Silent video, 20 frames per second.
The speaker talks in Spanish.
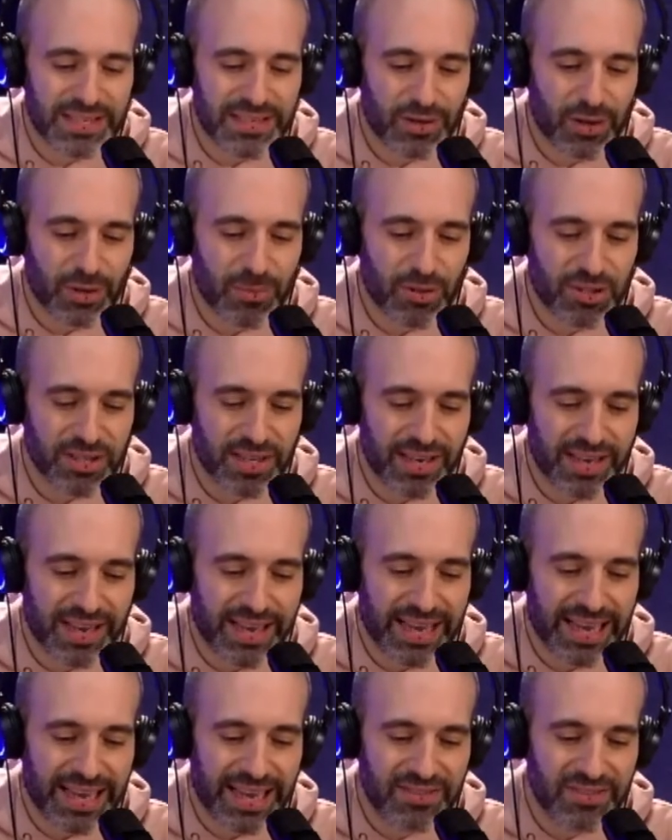y tengo el póster
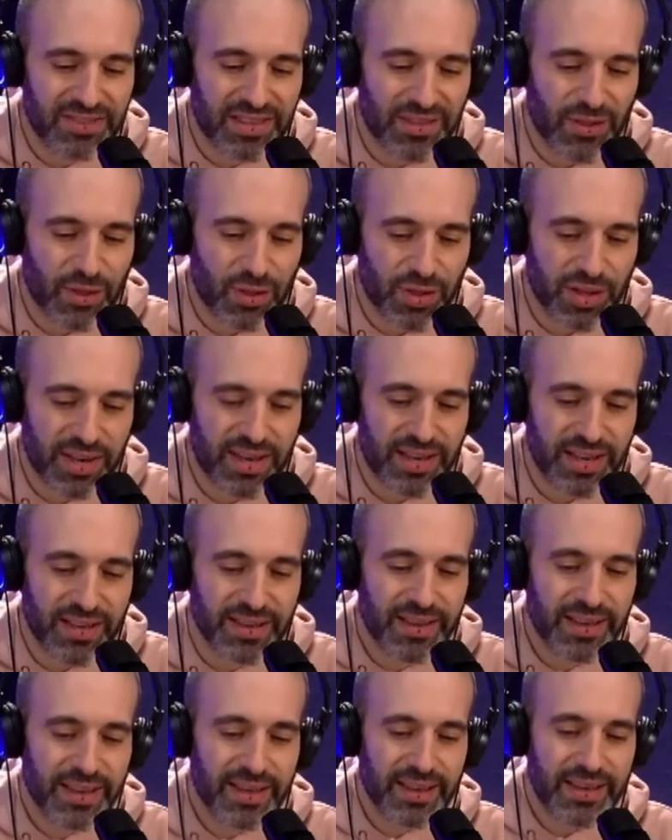gigante de cine
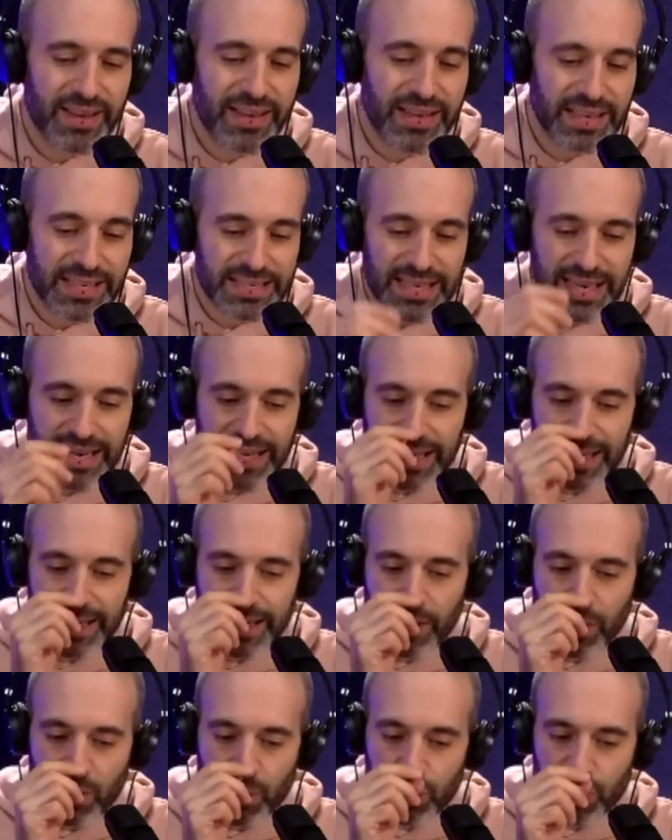y
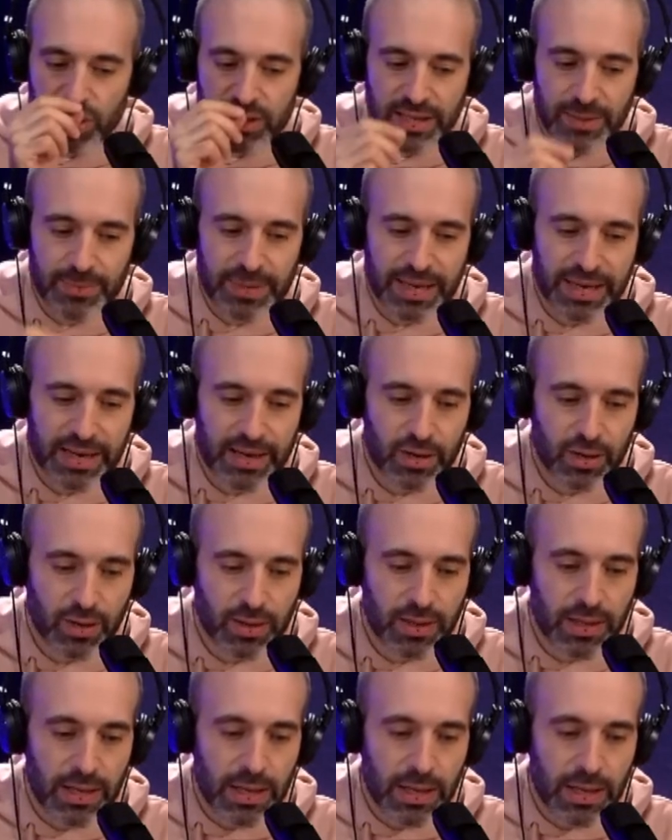sale justo esta imagen, ¿no?